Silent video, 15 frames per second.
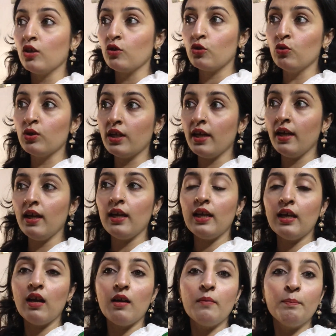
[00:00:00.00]
क्योंकि
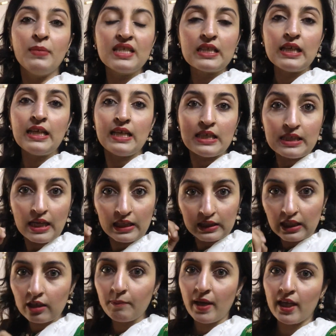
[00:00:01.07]
बिजली इस हद
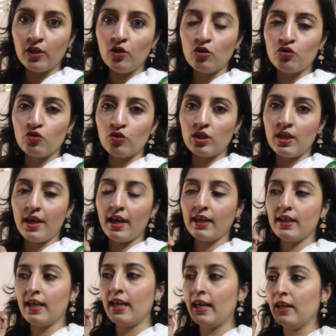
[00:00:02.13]
तक महंगी हो चुकी है
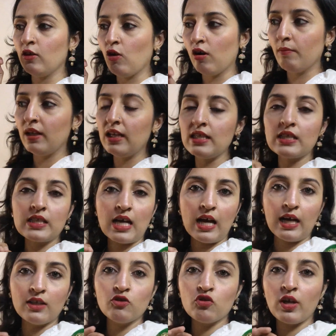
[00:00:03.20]
कि नॉर्मल
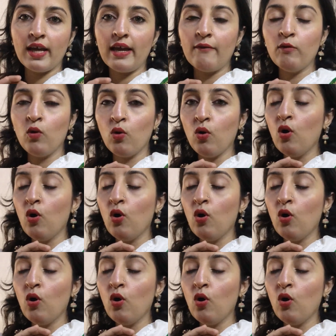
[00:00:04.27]
इंसान जो है वो